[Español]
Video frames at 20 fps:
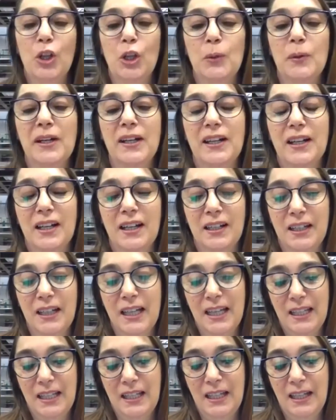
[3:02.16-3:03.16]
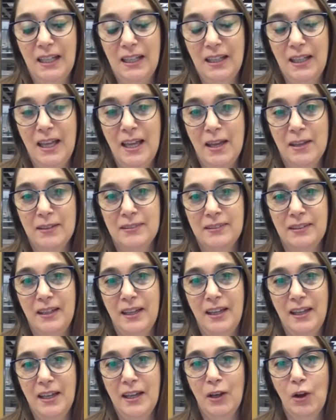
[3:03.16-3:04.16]
Córdoba es
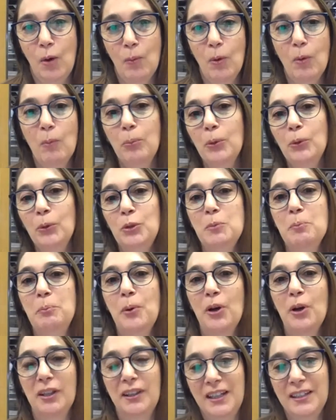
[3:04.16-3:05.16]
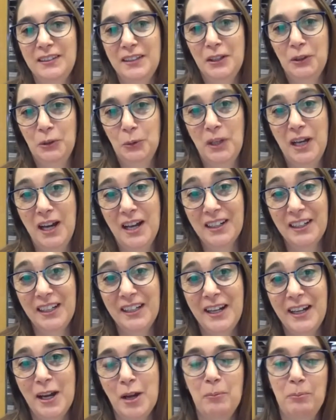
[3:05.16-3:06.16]
eh, como un punto importante en tu
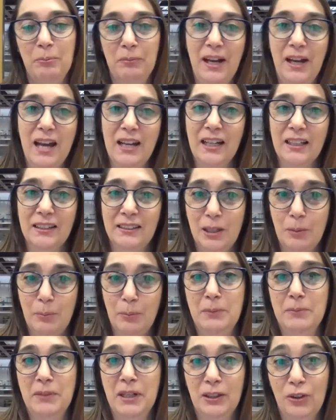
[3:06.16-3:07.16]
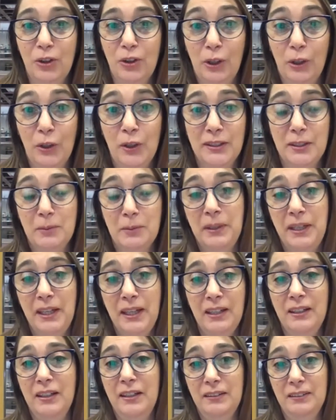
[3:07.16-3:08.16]
carrera. Ganaste el primer torneo
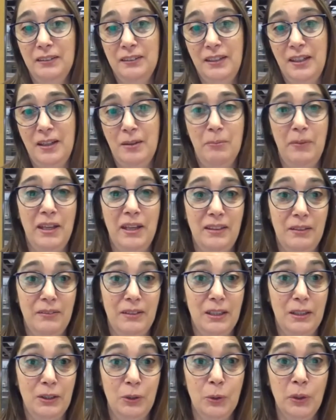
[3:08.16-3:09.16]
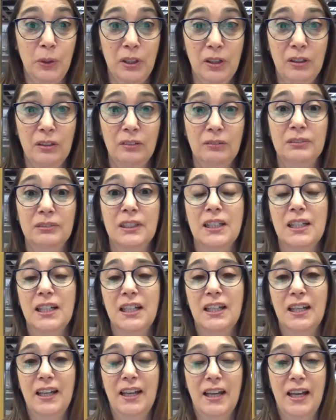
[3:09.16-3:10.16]
ATP en 2021,
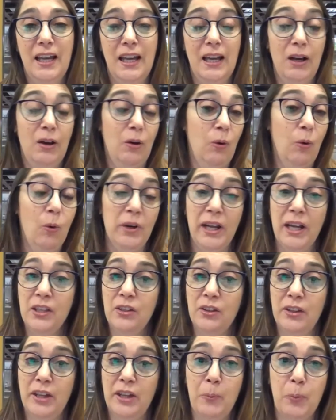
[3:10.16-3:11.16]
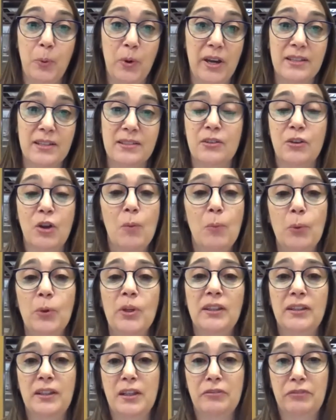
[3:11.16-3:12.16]
un año después no
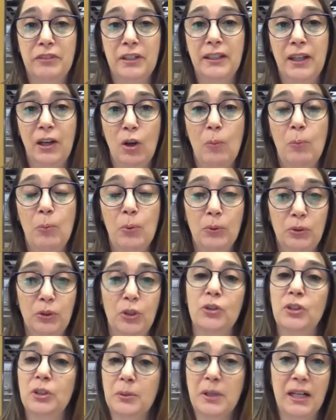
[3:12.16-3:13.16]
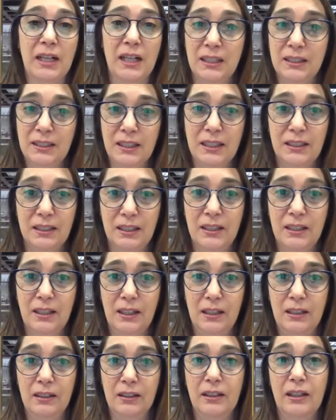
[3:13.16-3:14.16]
pudiste defender los puntos, te bajaste antes
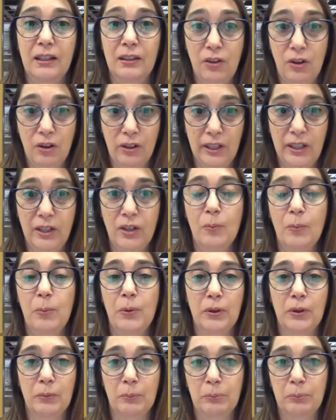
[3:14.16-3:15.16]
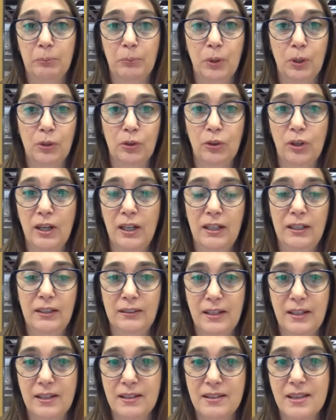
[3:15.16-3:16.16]
del, torneo por, toda
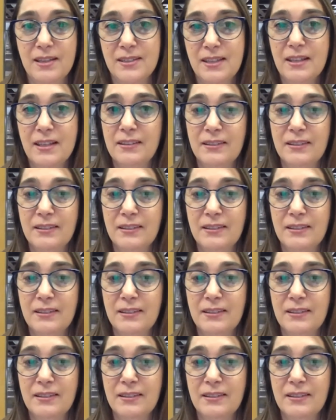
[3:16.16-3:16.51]
esta,